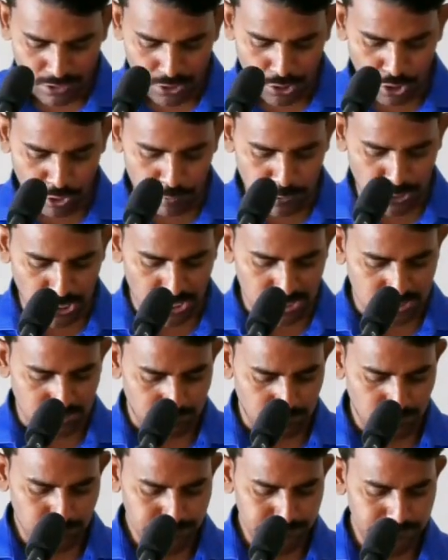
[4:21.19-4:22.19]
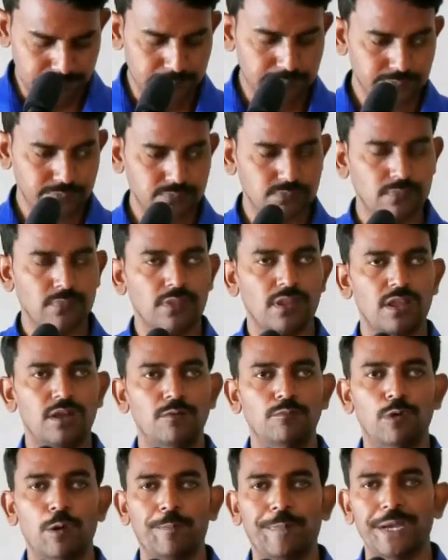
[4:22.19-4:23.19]
యోబు గ్రంథము
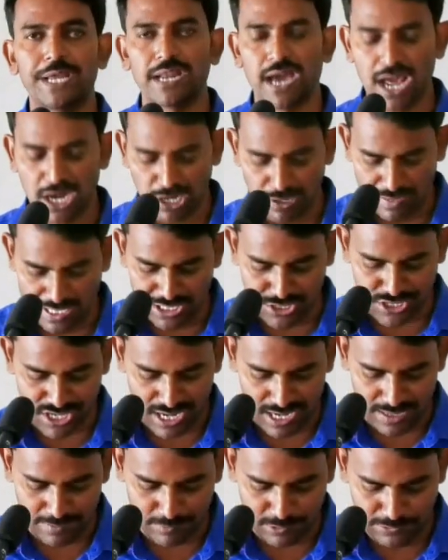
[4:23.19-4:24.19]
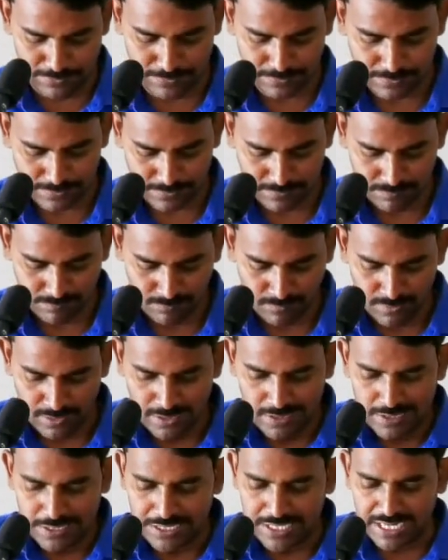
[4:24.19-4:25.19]
ముప్పై నాలుగో అధ్యాయము
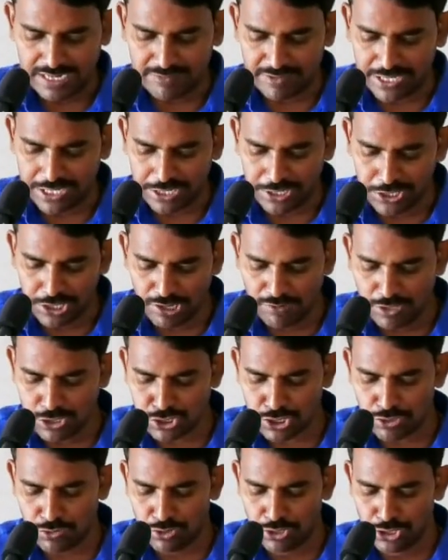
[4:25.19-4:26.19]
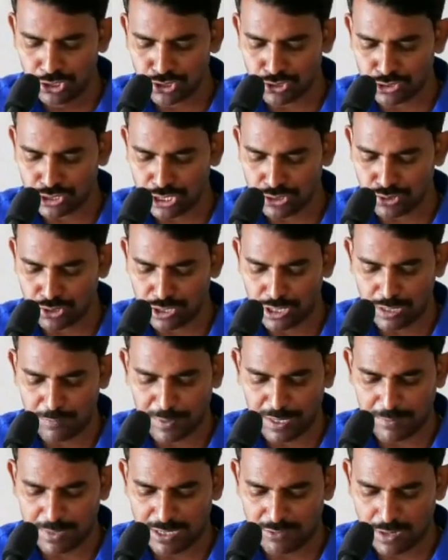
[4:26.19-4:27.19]
ఇరవై రెండో వచనం నుండి చూద్దాం చూడండి
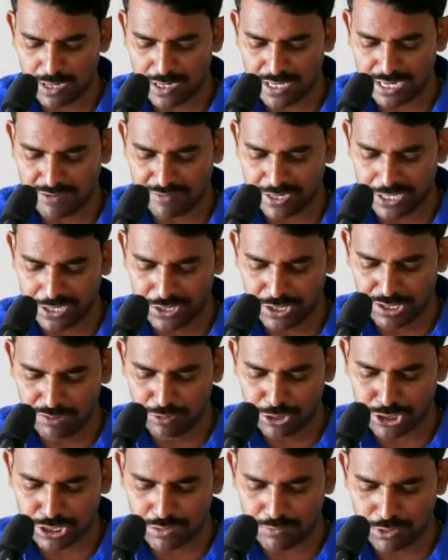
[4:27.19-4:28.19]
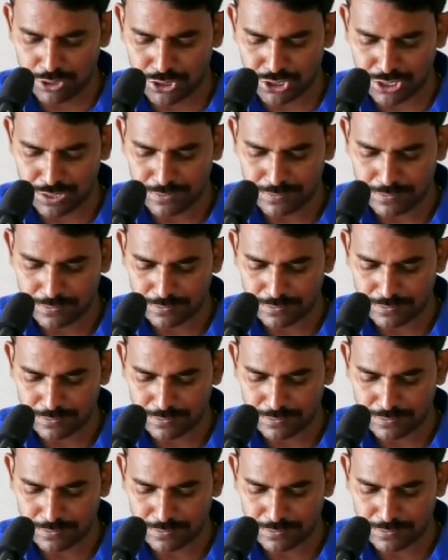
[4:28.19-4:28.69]
ప్రియమైన వారు ఇరవై రెండో వచనం నుంచి